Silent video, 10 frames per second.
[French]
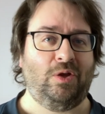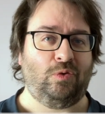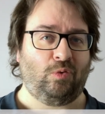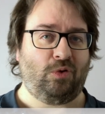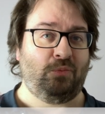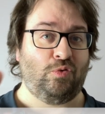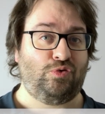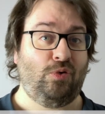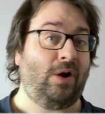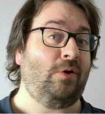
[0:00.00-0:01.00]
Donc
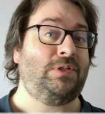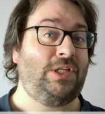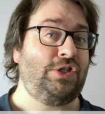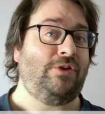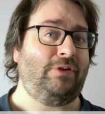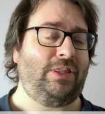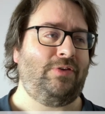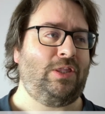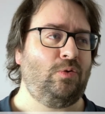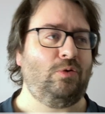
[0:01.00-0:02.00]
bonjour, alors si j'ai fait des
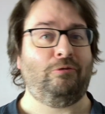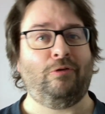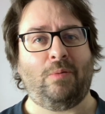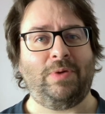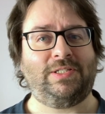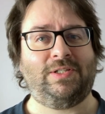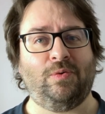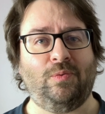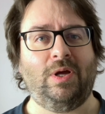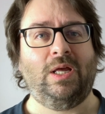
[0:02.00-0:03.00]
vidéos de
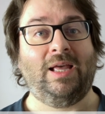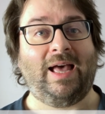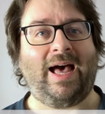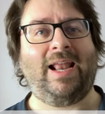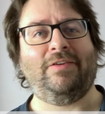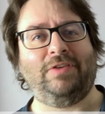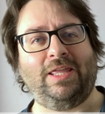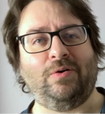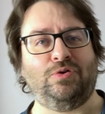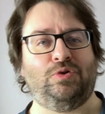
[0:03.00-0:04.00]
formation à la
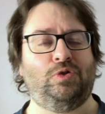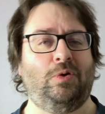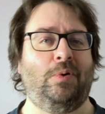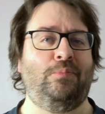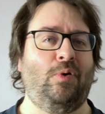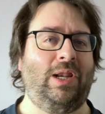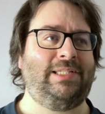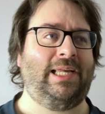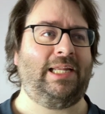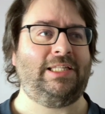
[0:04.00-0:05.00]
vidéo justement pour
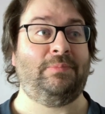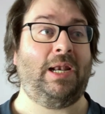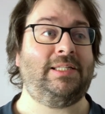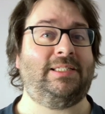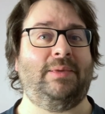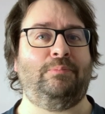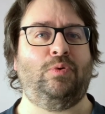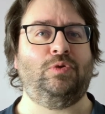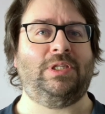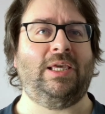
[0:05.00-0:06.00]
les églises, mais là c'était
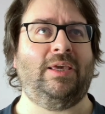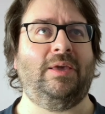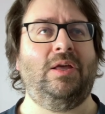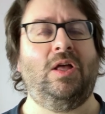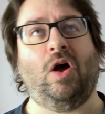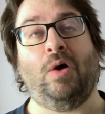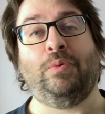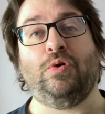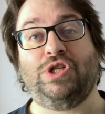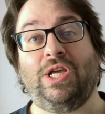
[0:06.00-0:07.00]
plus des, un
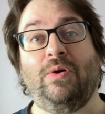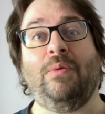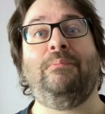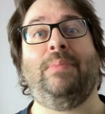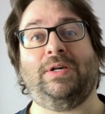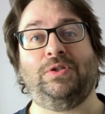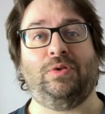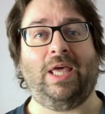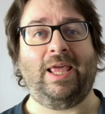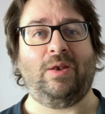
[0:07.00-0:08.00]
projet euh,
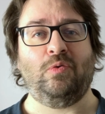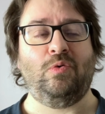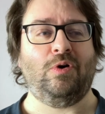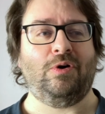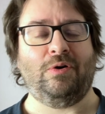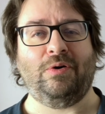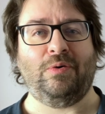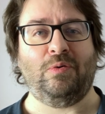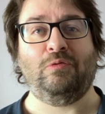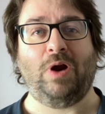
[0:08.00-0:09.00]
personnel ou euh,
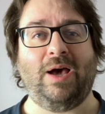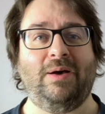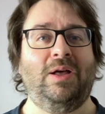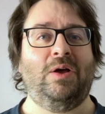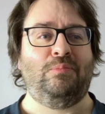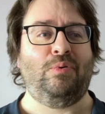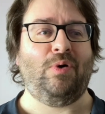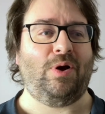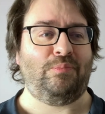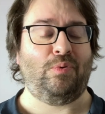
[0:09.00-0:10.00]
voilà,
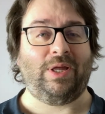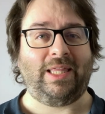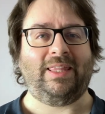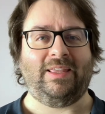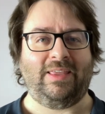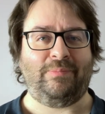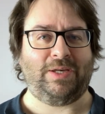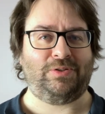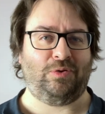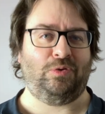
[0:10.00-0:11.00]
pour, euh, pour aider des,
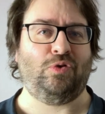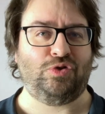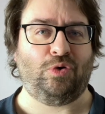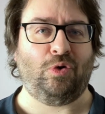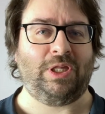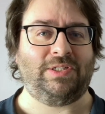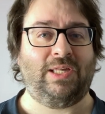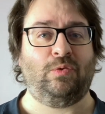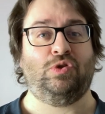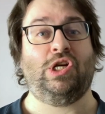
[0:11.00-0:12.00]
personnes que je
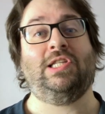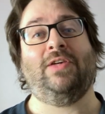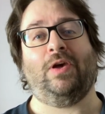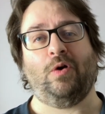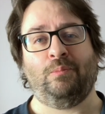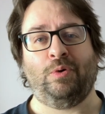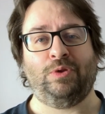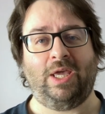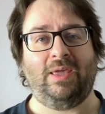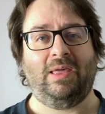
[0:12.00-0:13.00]
connaissais, donc je les avais
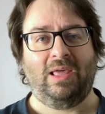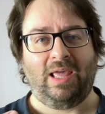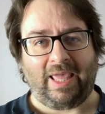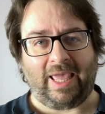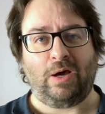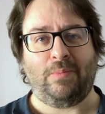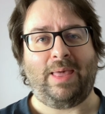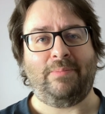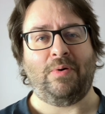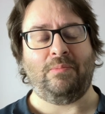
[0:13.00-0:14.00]
uploadés et quand
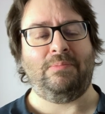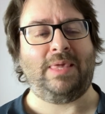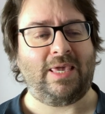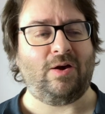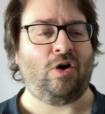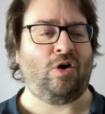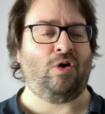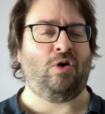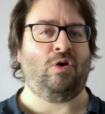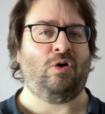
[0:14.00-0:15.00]
même mis
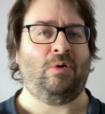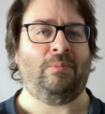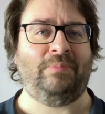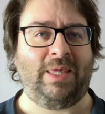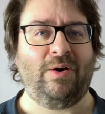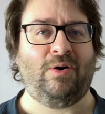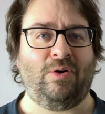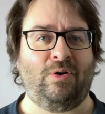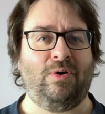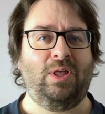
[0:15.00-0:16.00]
en, mis
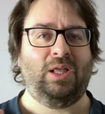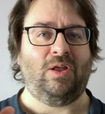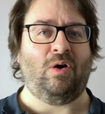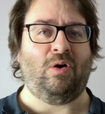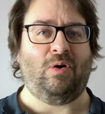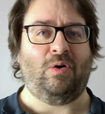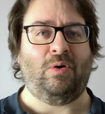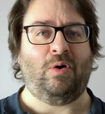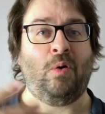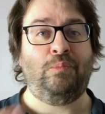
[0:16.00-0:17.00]
en,
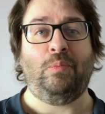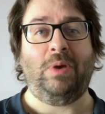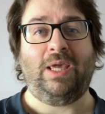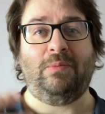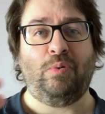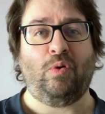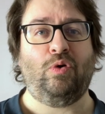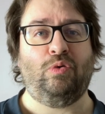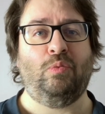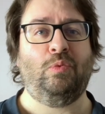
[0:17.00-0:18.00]
en, public pour
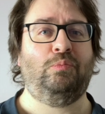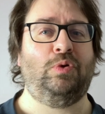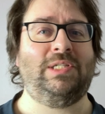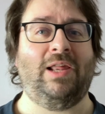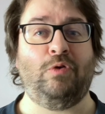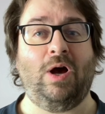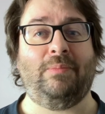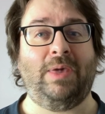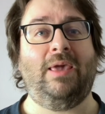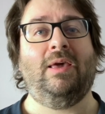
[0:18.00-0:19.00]
que tout le monde puisse les
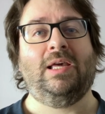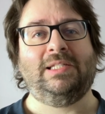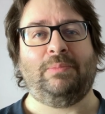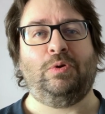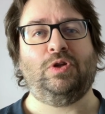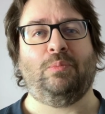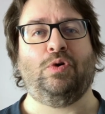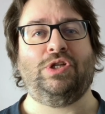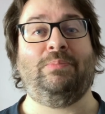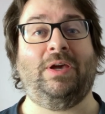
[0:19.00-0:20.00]
voir, mais c'est plus un
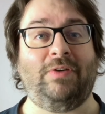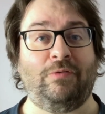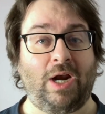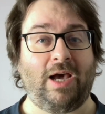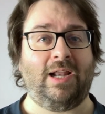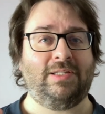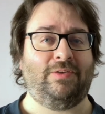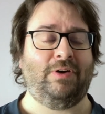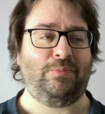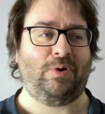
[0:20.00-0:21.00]
projet privé. Voilà, là
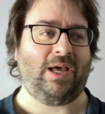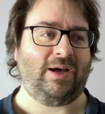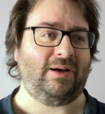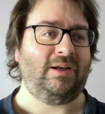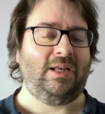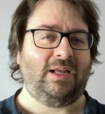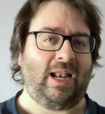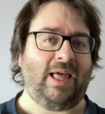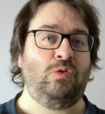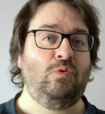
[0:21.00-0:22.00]
c'est vraiment la,
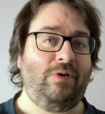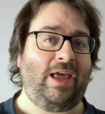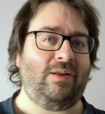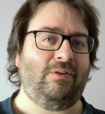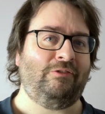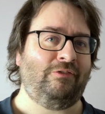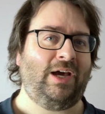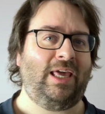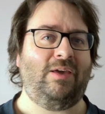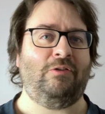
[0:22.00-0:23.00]
la nouvelle
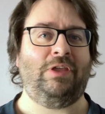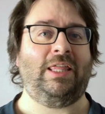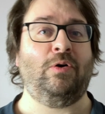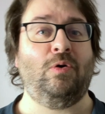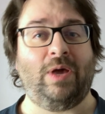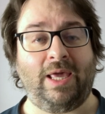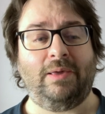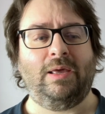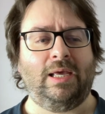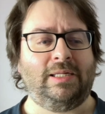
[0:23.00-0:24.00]
vraie vidéo
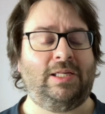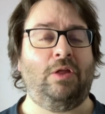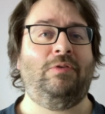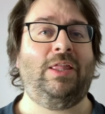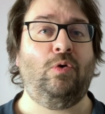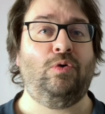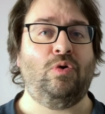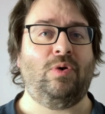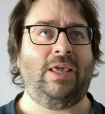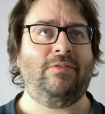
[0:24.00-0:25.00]
et c'est une vidéo de
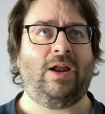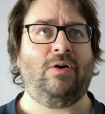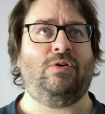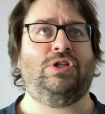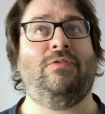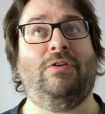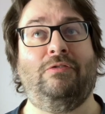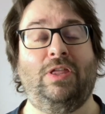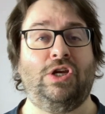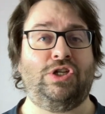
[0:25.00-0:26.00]
livre. Alors j'avais
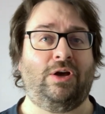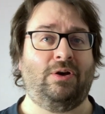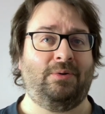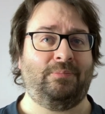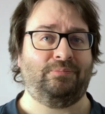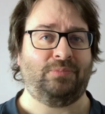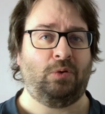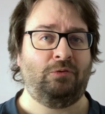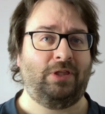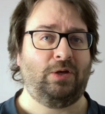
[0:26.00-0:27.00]
fait déjà
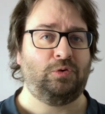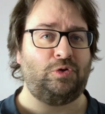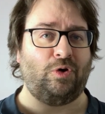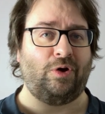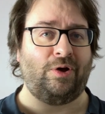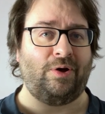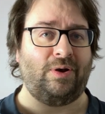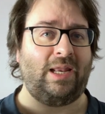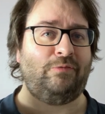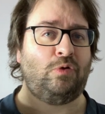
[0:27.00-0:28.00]
une vidéo sur un
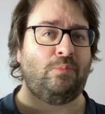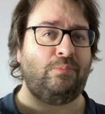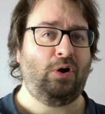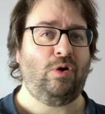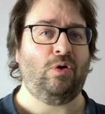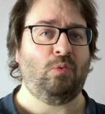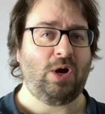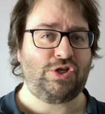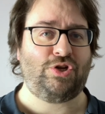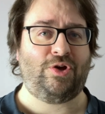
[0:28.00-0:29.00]
livre de Paul
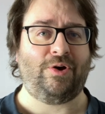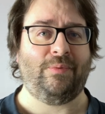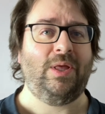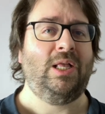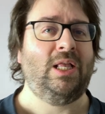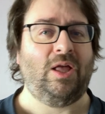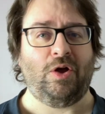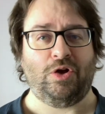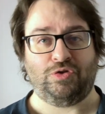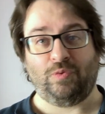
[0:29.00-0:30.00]
Washer,
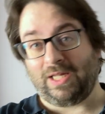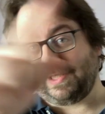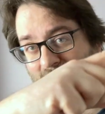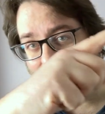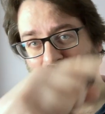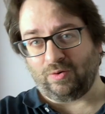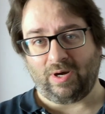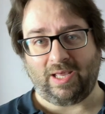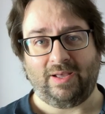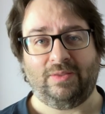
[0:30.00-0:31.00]
euh, je vous laisse ça là dans,
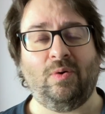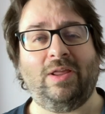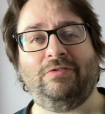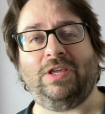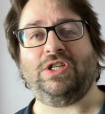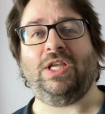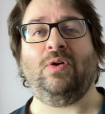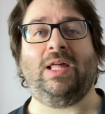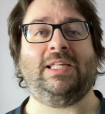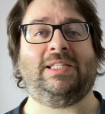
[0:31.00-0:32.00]
la, dans les fiches et
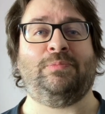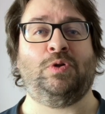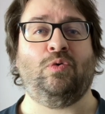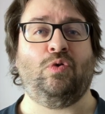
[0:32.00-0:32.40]
dans la description.